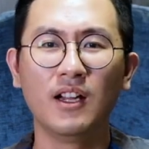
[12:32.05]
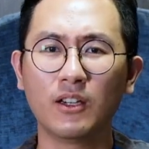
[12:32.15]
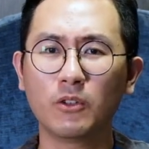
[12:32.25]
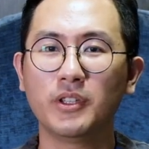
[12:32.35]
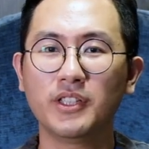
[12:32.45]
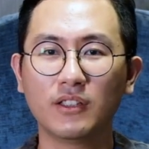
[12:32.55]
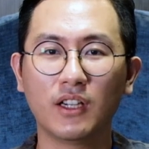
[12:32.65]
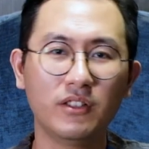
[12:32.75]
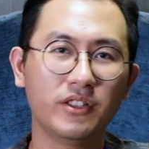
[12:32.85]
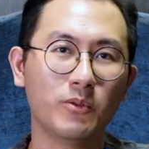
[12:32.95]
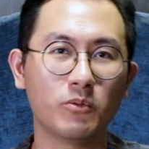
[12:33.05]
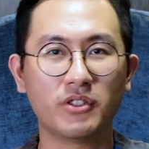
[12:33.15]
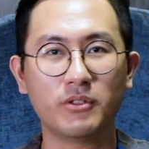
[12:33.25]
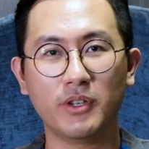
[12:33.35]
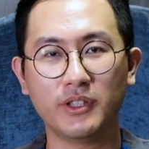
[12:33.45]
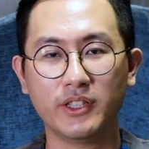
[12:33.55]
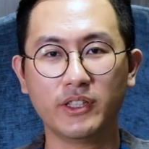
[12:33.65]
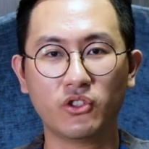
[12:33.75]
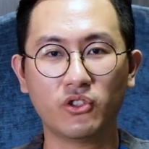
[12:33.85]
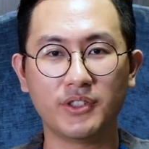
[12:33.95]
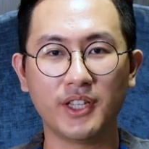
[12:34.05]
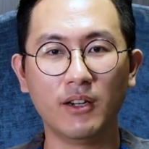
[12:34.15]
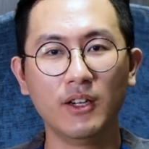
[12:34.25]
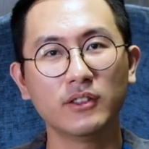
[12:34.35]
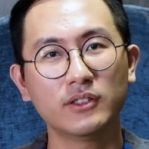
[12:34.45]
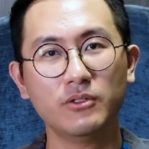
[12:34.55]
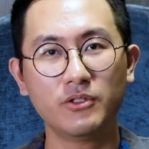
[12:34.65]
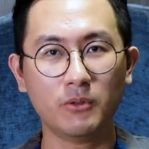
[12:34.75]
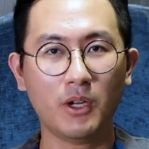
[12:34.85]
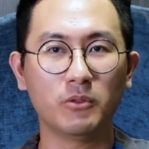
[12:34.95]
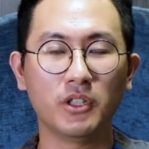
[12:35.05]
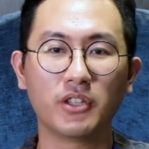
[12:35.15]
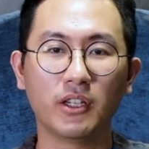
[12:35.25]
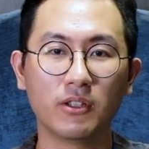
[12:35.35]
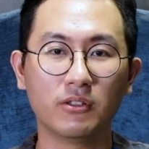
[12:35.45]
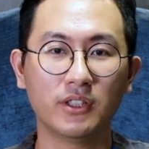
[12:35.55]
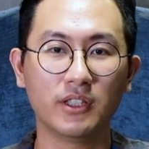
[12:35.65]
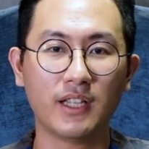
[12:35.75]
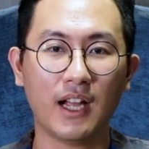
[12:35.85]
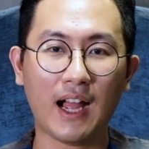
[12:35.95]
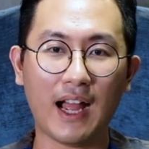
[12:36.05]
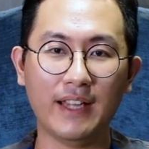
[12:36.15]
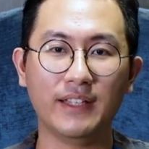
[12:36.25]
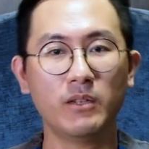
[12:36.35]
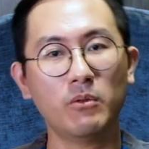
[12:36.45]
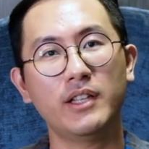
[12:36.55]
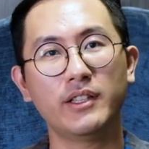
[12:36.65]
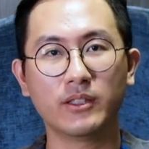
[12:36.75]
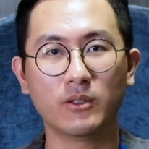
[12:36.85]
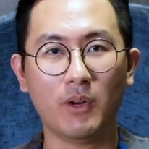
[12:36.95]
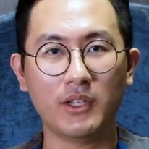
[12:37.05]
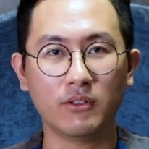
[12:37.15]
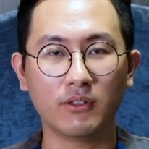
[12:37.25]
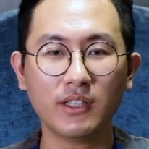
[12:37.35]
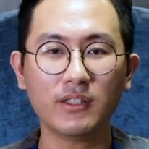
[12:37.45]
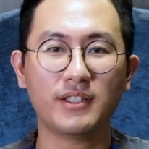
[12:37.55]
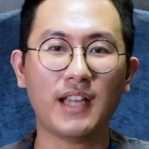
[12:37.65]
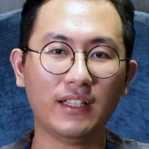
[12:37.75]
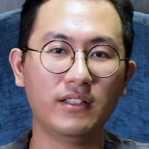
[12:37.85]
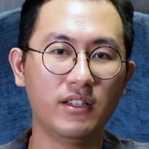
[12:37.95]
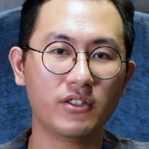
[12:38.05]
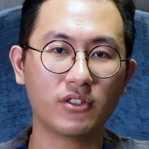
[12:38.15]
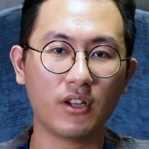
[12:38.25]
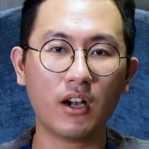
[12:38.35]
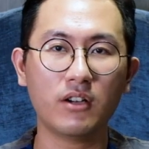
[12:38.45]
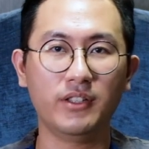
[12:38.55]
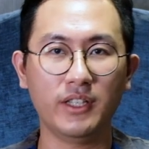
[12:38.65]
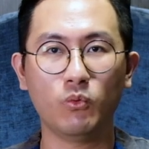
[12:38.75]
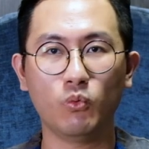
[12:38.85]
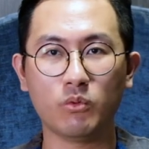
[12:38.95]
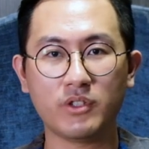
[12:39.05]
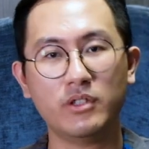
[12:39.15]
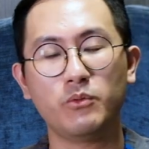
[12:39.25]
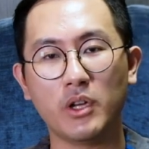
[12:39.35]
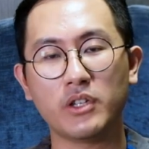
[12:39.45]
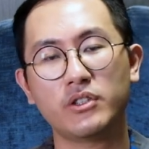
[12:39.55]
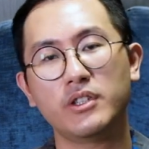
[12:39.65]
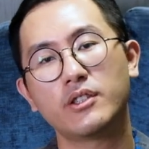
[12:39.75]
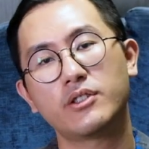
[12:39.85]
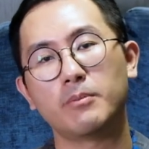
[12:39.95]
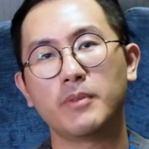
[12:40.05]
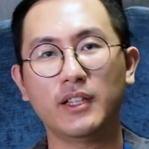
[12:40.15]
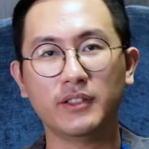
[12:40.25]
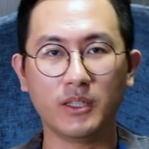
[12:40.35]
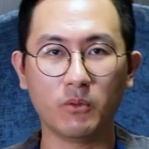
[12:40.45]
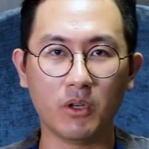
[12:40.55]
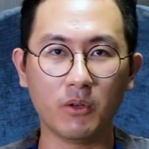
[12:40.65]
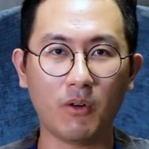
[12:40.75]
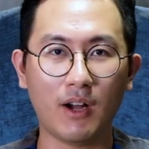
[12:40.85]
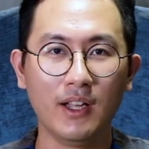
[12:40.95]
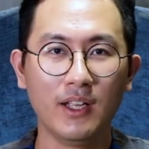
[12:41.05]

而回到了二点五次元的一个视角。《刀剑乱舞》的成功呢，让海内外的一个观众更加的认识二点五次元是一个什么样的一个文化。